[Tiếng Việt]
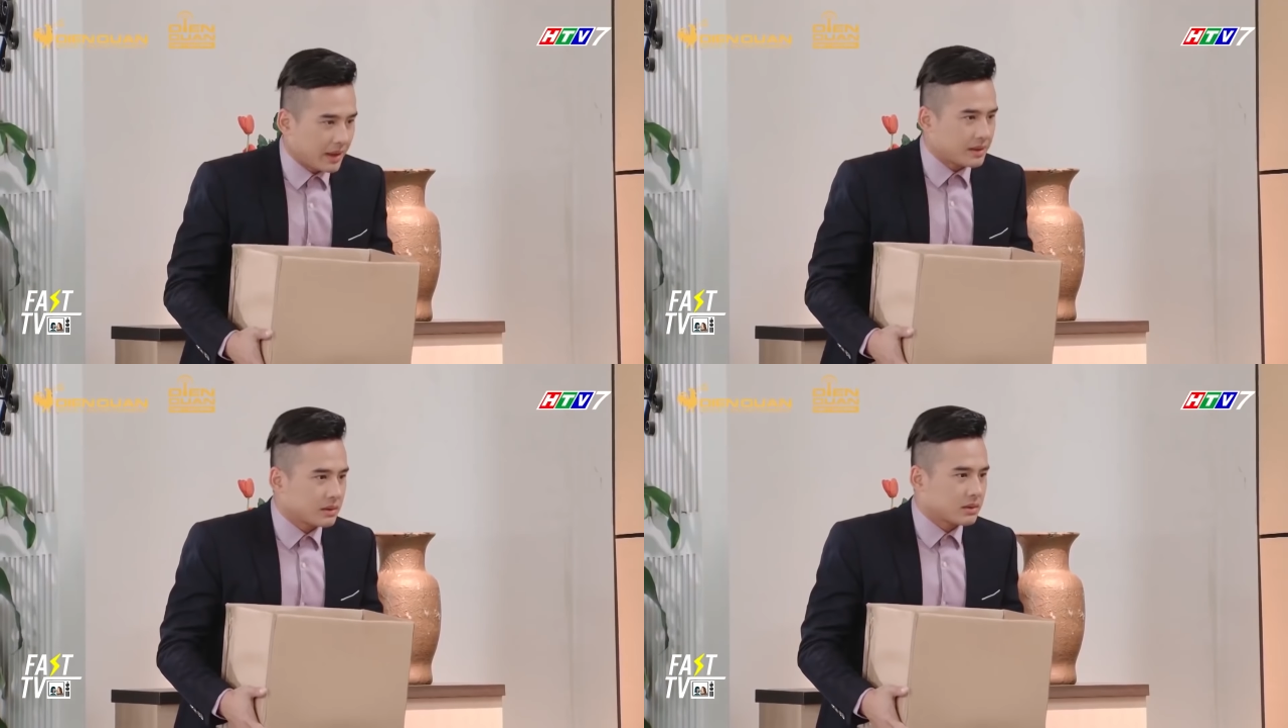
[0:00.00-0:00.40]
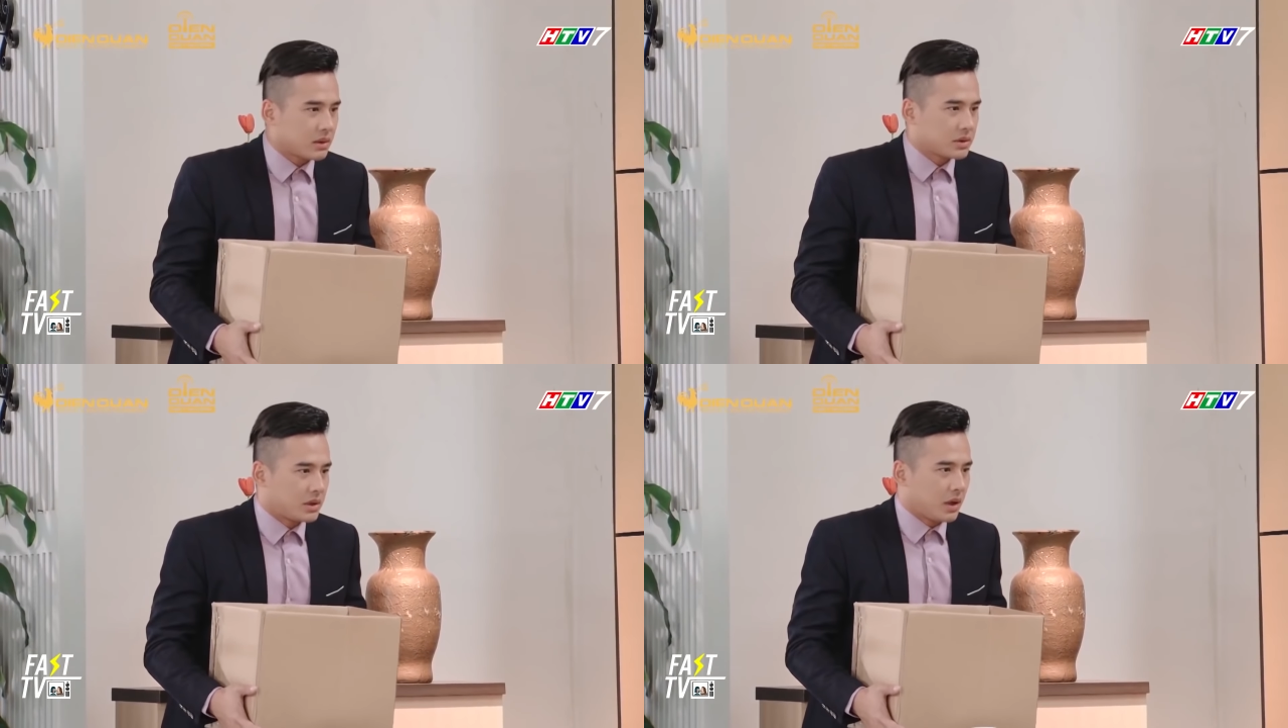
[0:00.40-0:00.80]
Dạ,
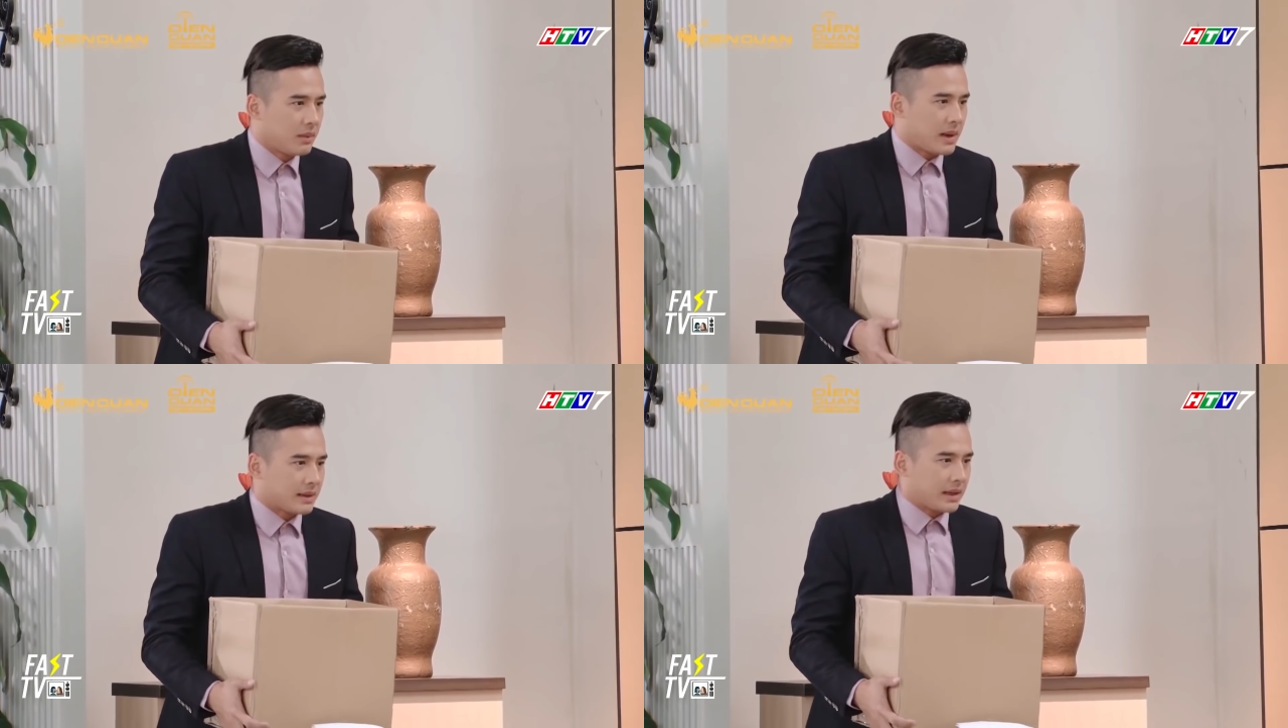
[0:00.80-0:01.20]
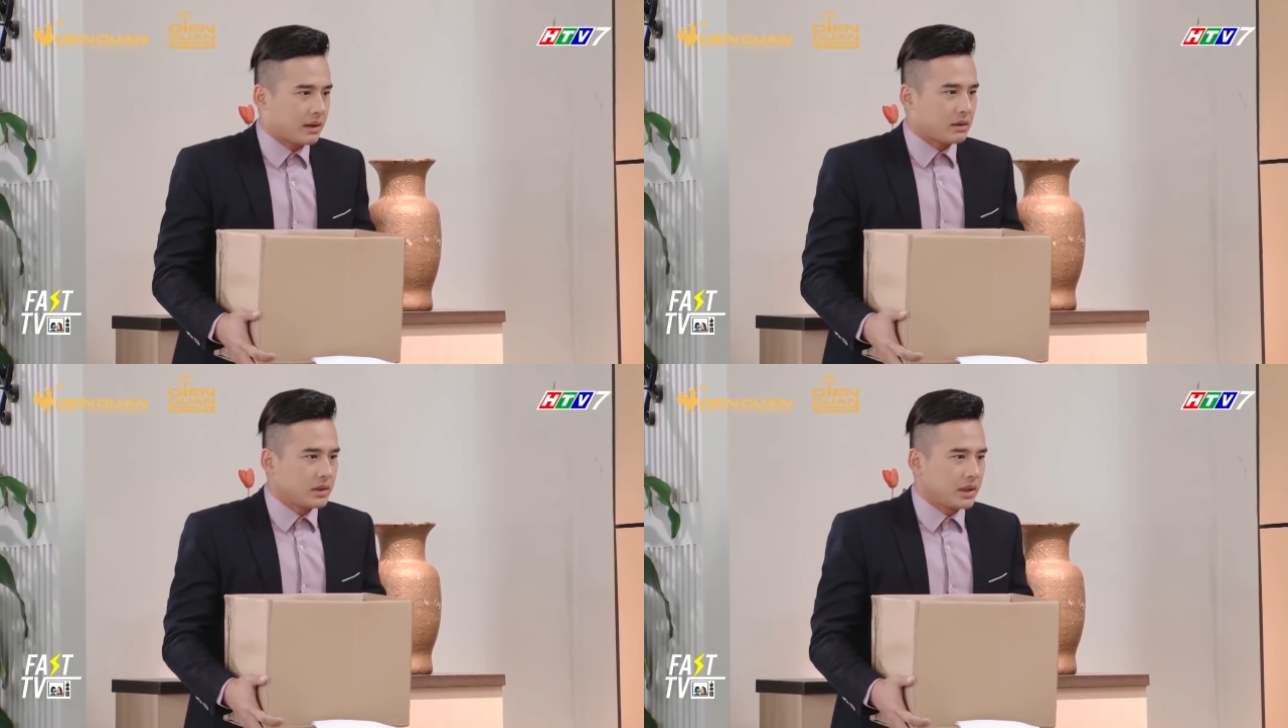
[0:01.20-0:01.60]
con xin lỗi ba
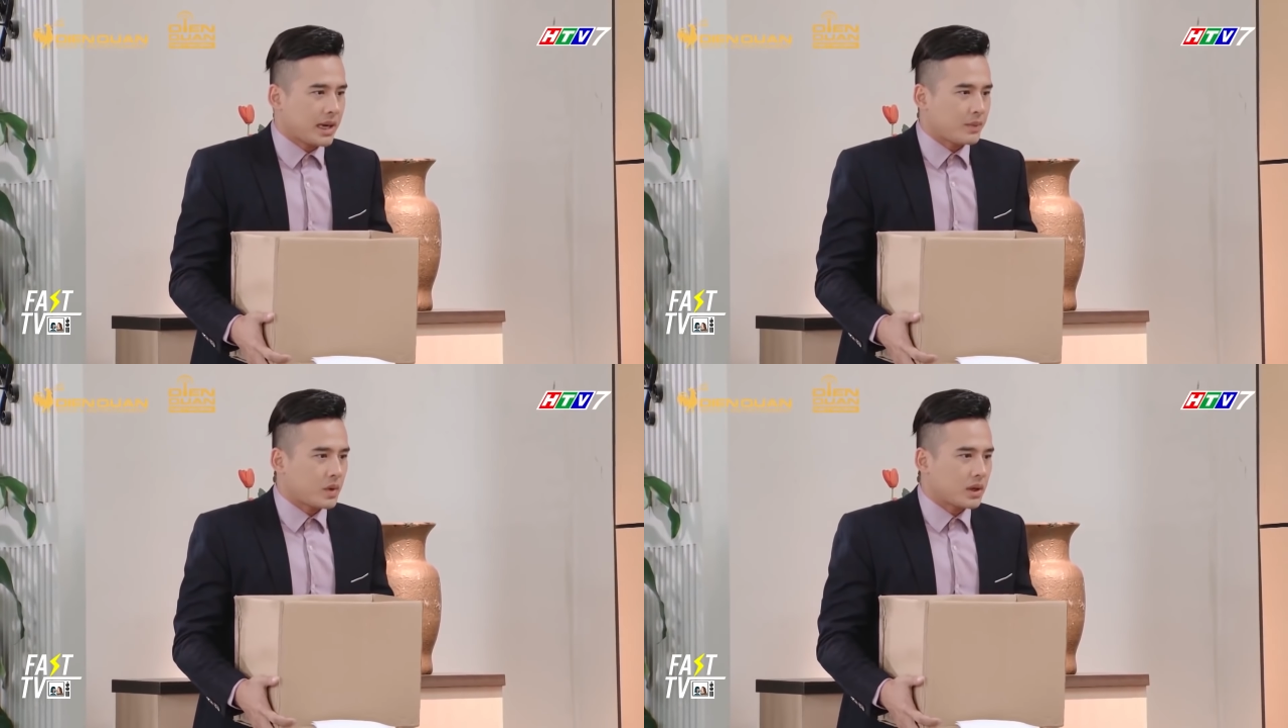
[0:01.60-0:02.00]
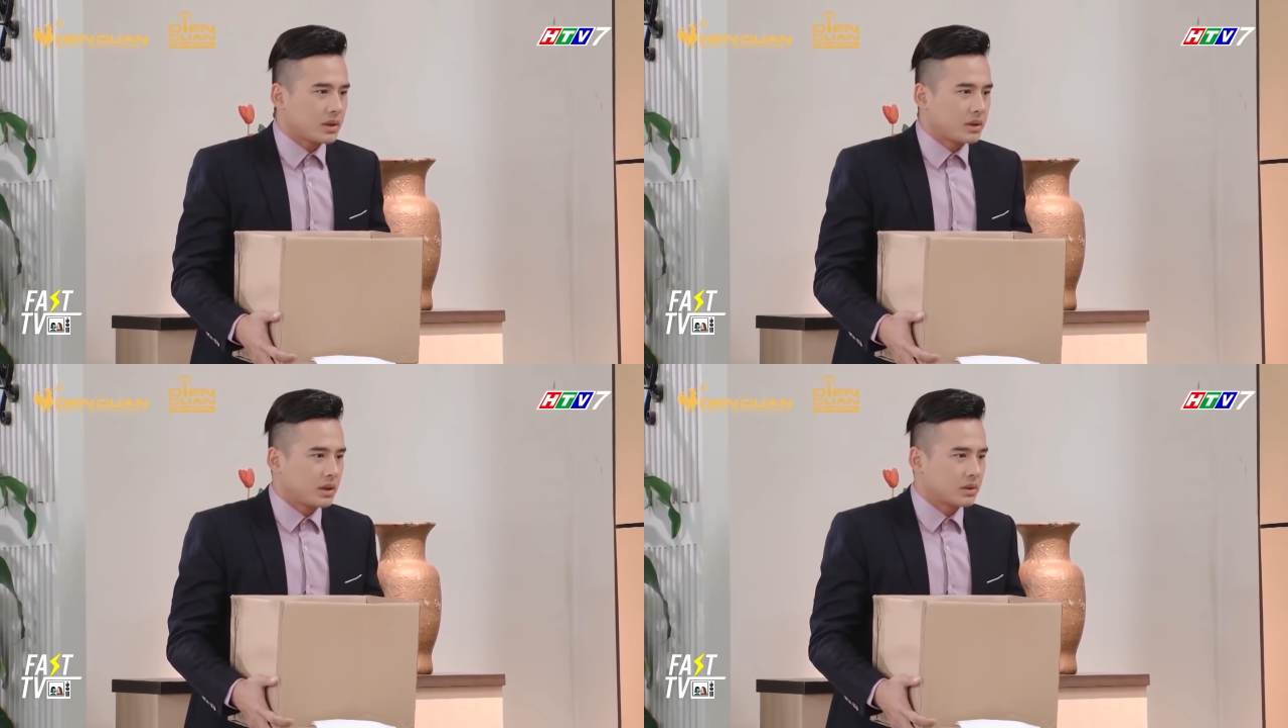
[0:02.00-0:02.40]
tại có chuyện gấp
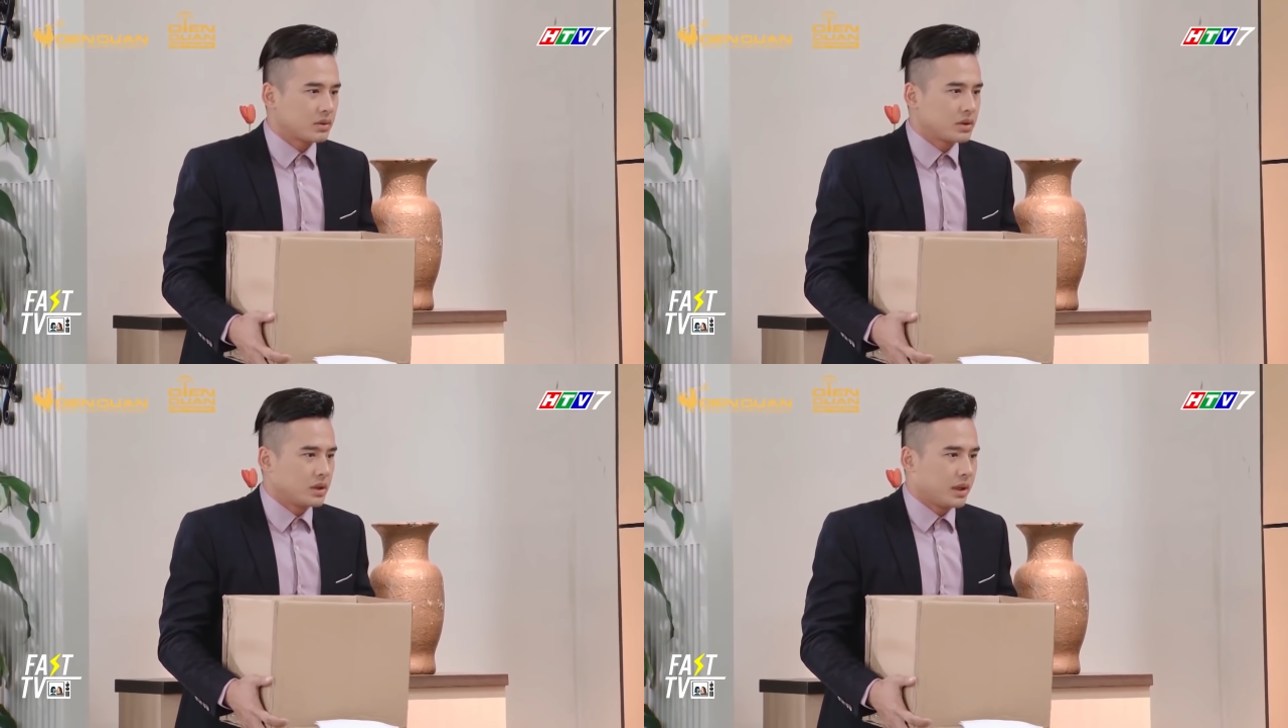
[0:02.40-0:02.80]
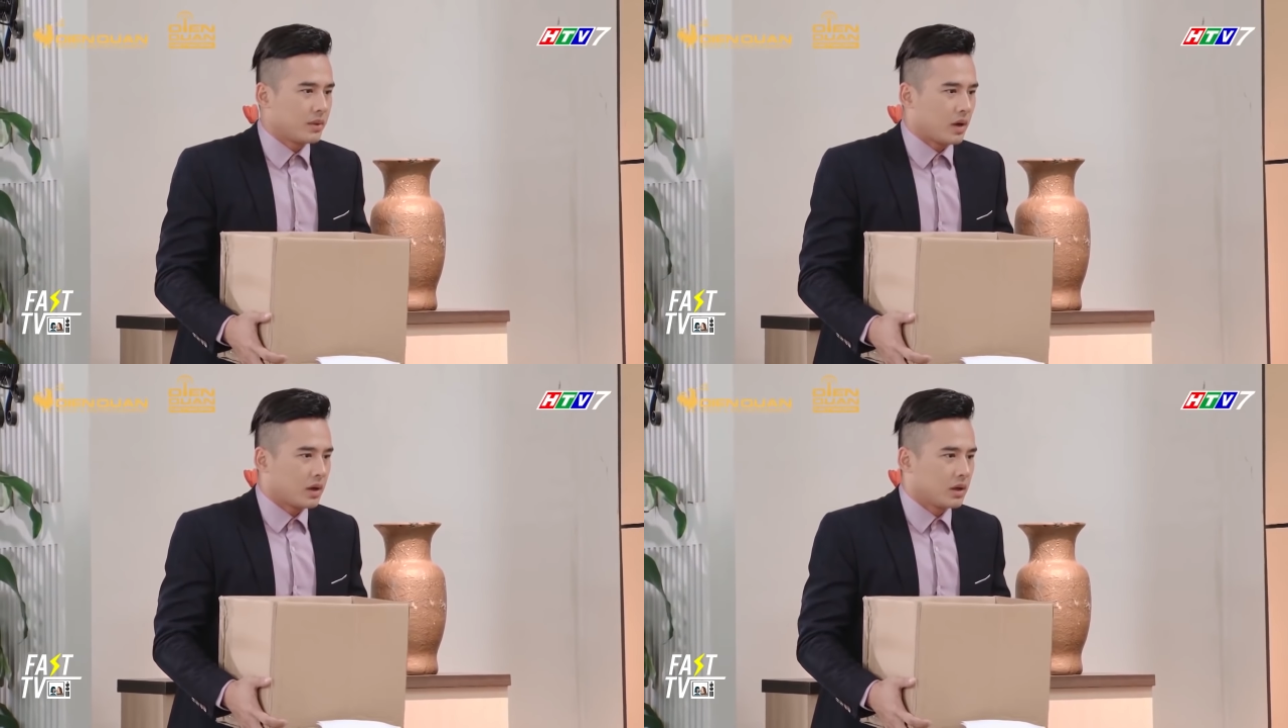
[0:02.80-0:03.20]
quá cho nên con chưa
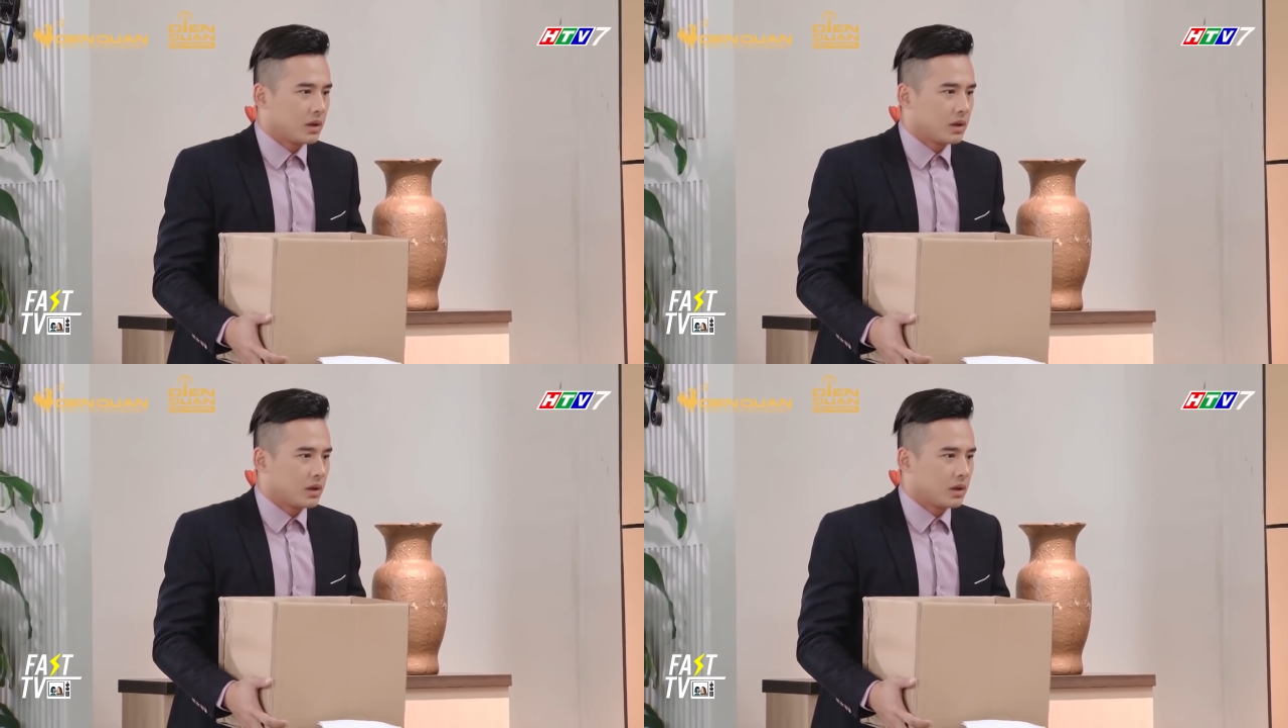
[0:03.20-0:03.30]
kịp gõ